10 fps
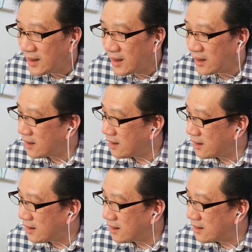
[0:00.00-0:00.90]

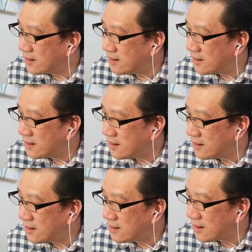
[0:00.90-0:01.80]
uh,
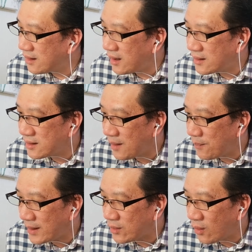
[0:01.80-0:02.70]
jadi saya
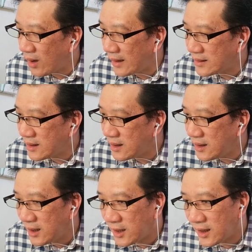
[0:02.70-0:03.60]
patokannya
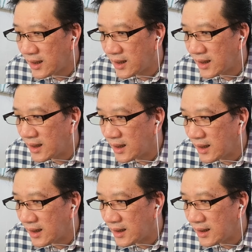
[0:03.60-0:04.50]
gini
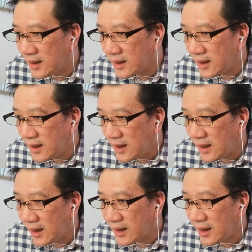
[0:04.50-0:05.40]
uh,
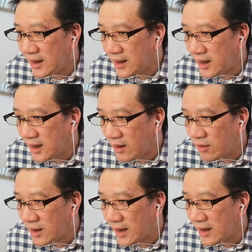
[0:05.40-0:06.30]
hari ini
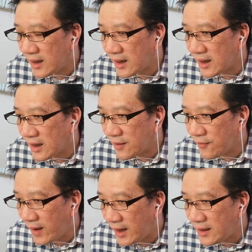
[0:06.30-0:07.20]
kalau dilihat dari
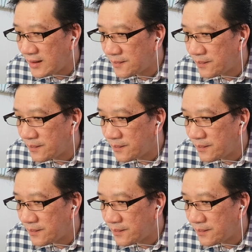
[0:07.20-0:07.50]
event